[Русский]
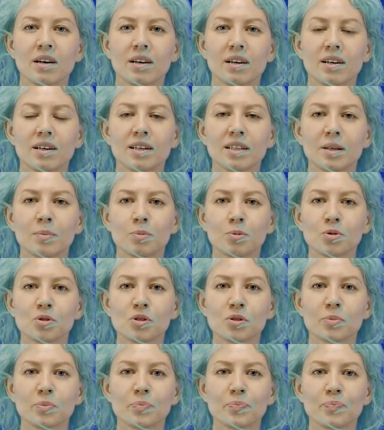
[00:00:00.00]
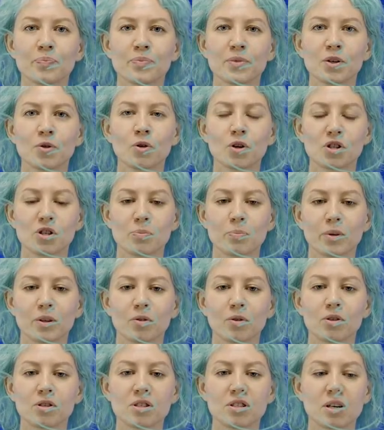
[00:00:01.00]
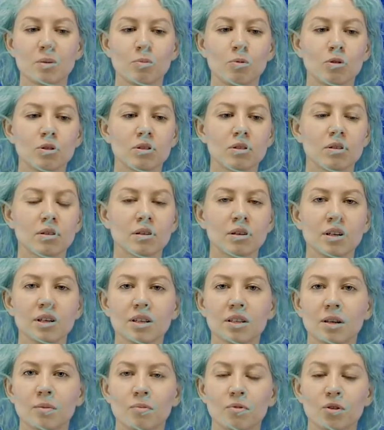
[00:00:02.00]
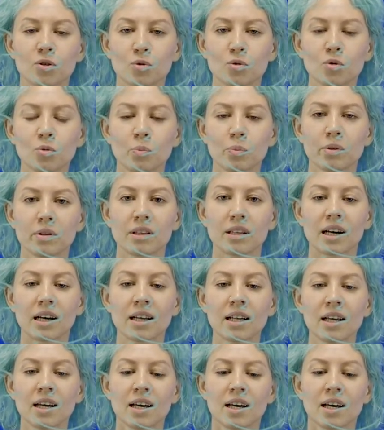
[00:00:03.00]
допустим, не очень подходит работа там, в группе, да,